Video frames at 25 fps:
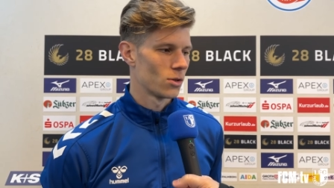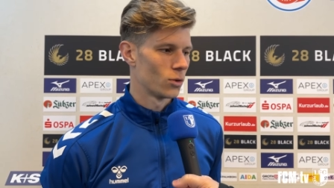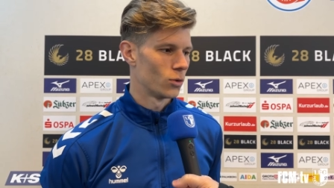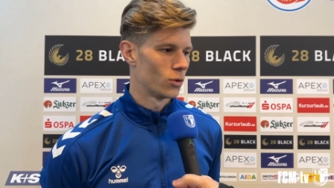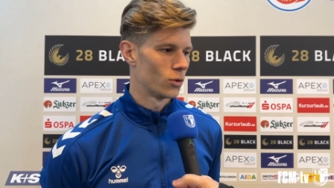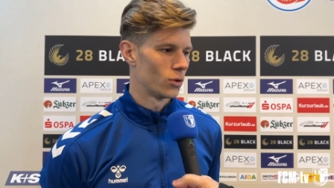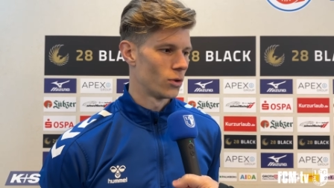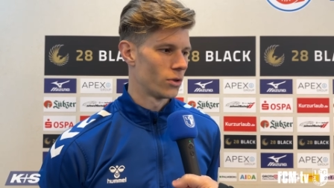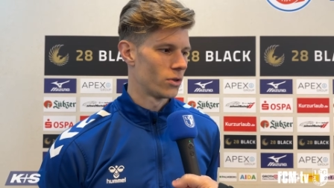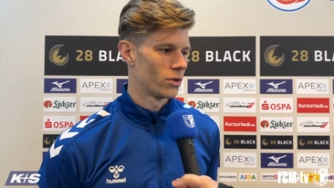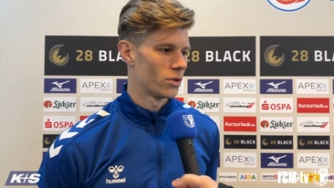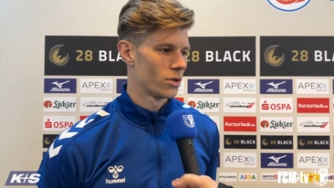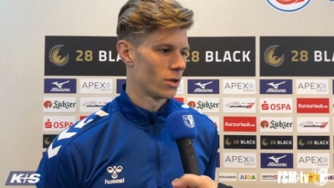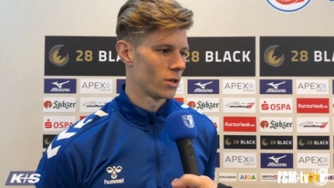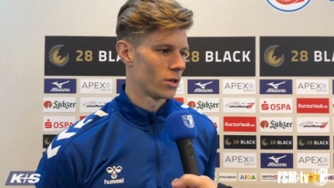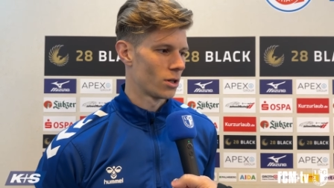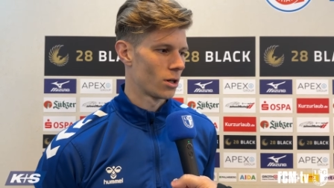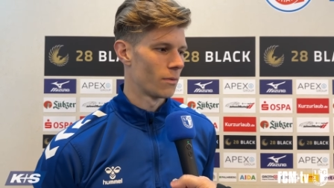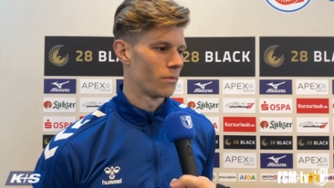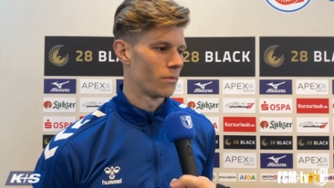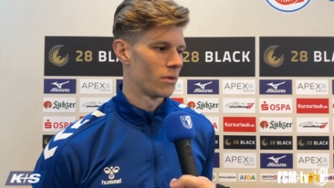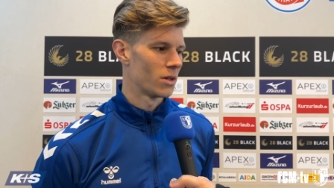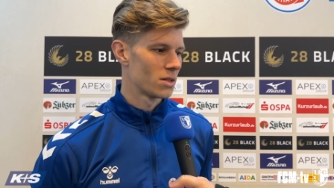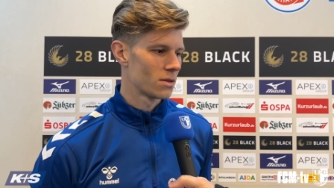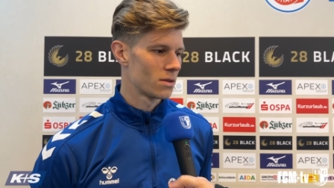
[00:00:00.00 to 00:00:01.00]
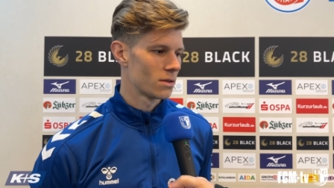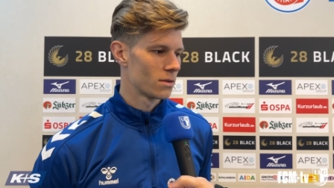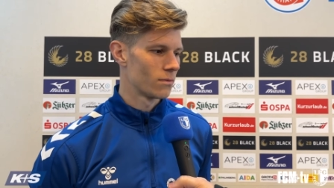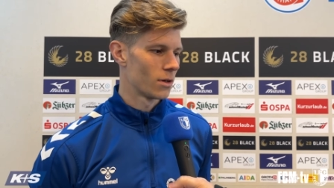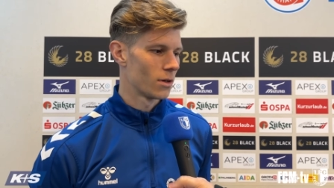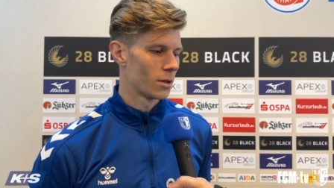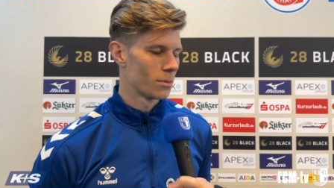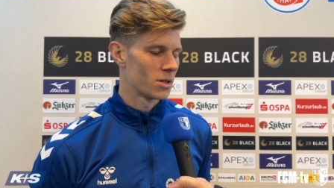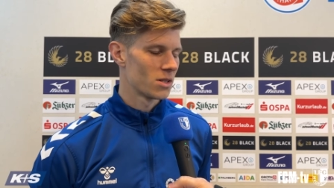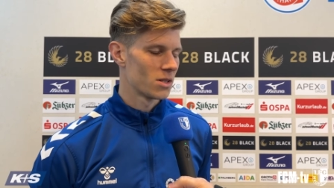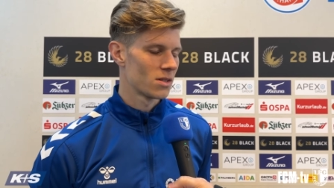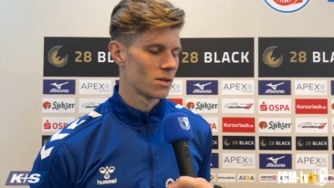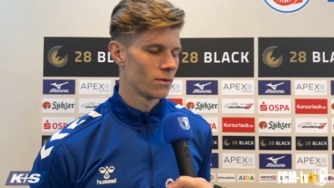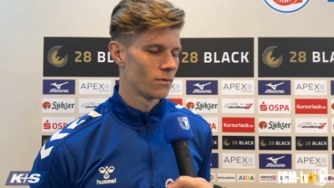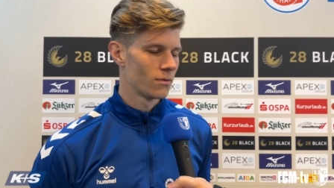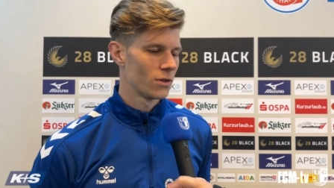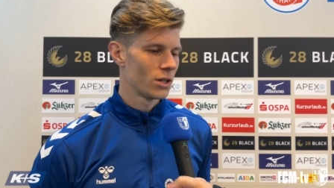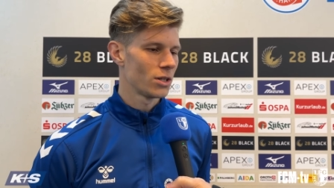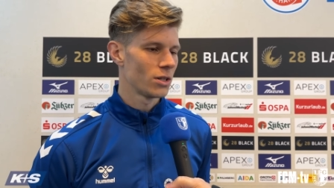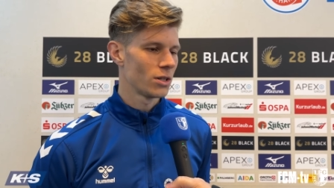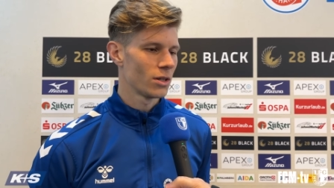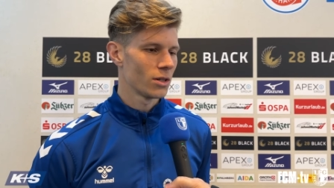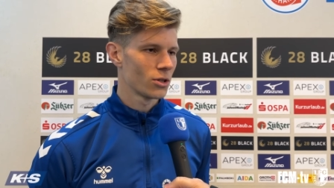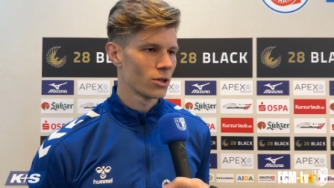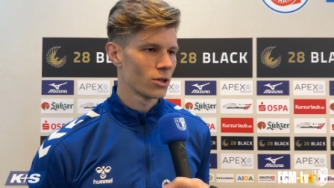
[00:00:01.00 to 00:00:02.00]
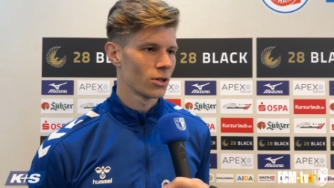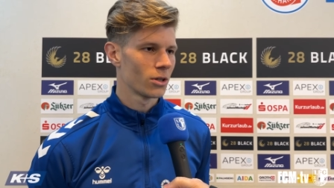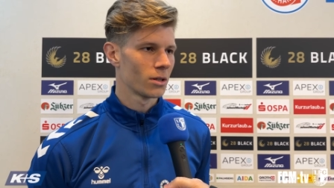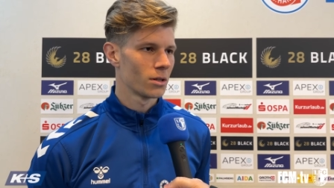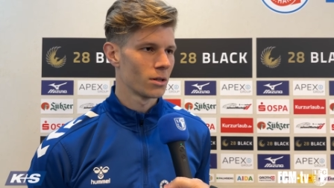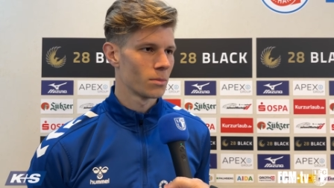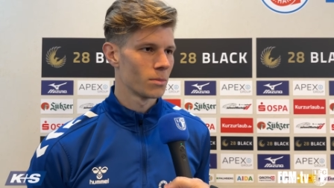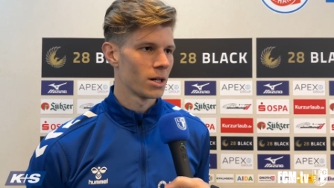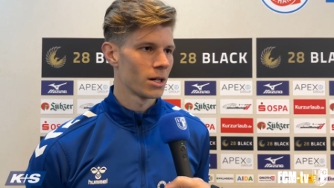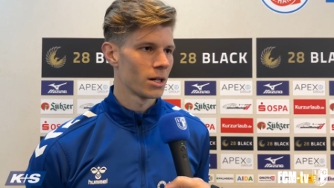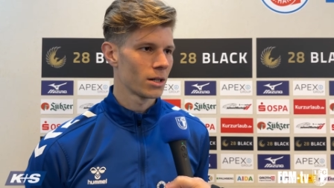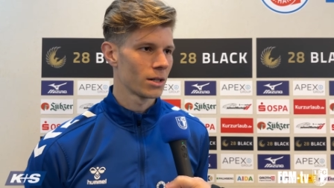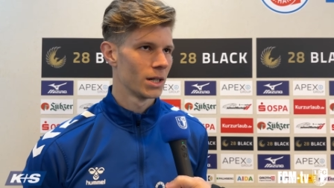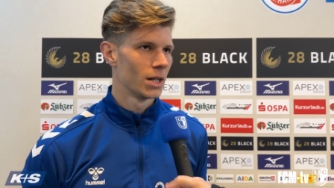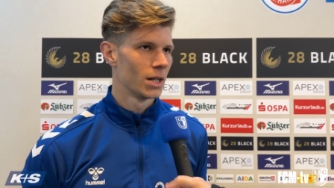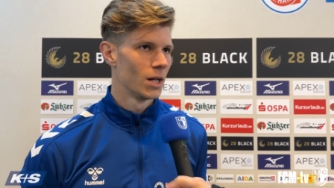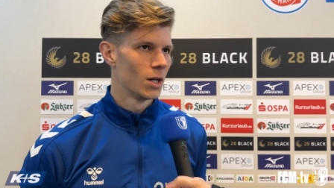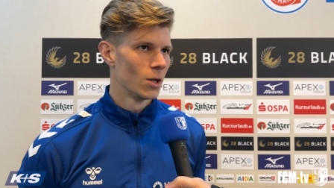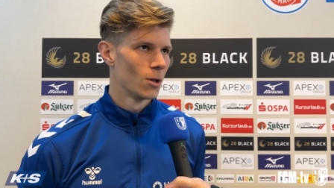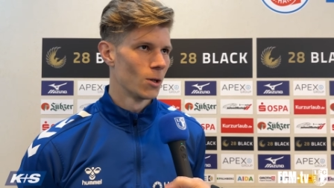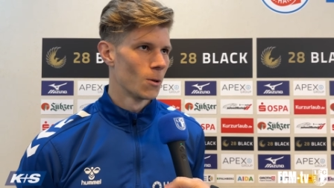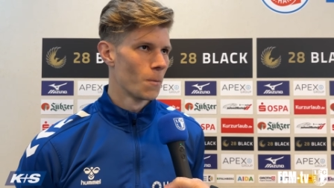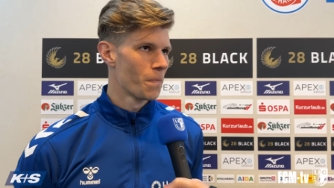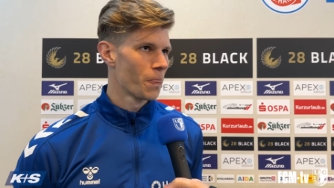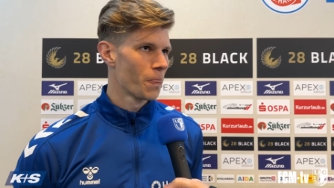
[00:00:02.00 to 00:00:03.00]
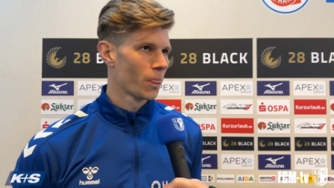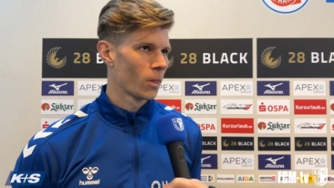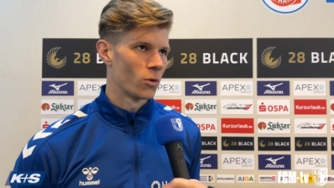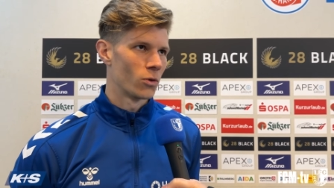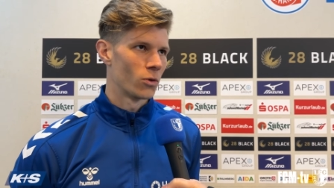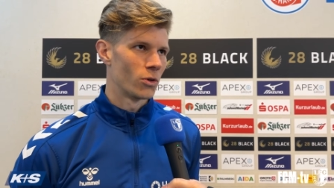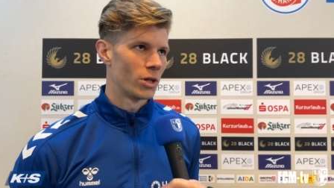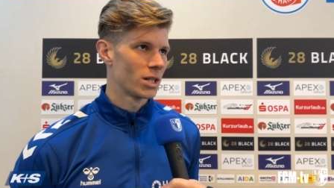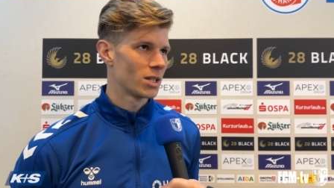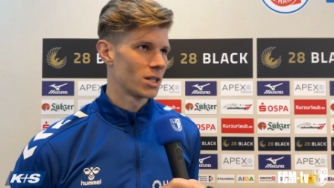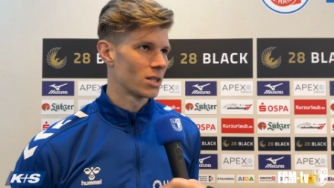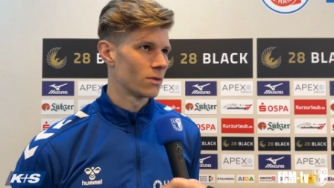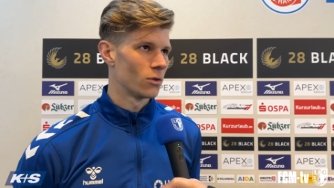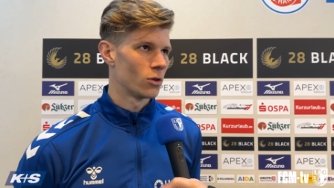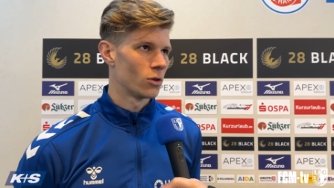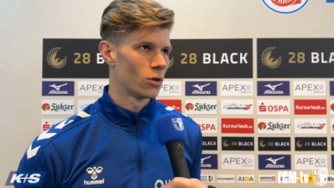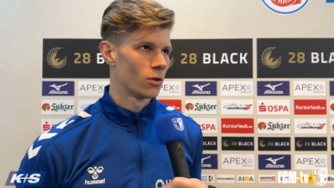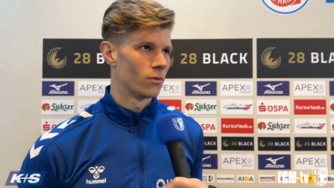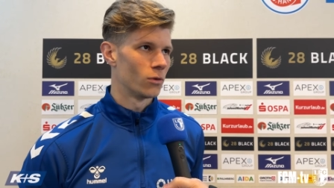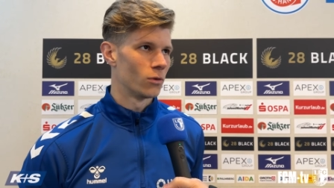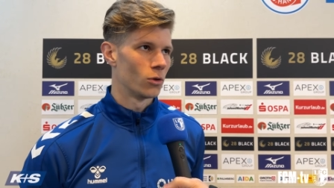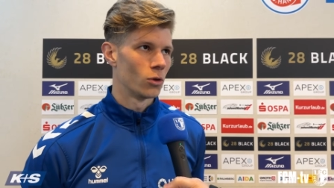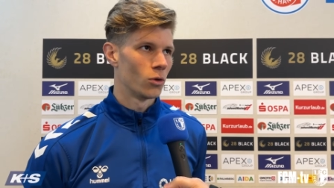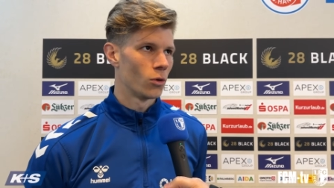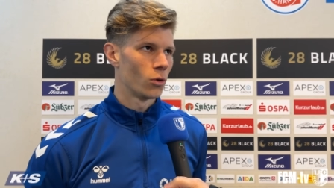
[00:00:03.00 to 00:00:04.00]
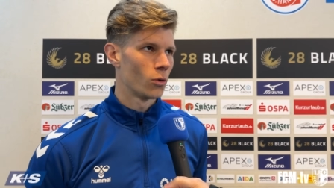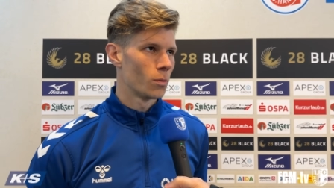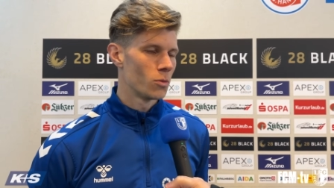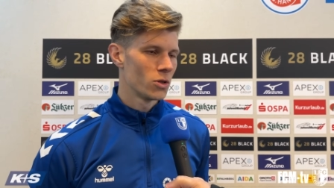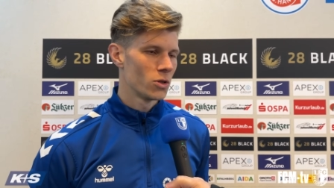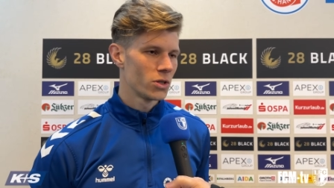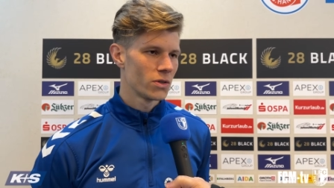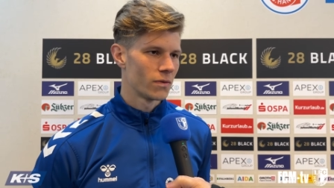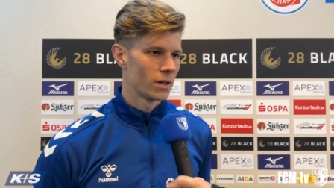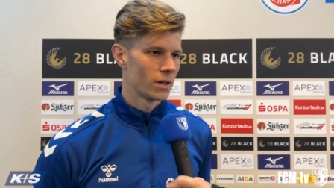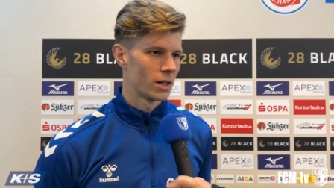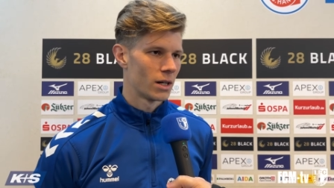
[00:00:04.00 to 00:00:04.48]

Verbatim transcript: Und ich glaube, wir haben jetzt einen wichtigen Schritt gemacht und nächste Woche wollen und müssen wir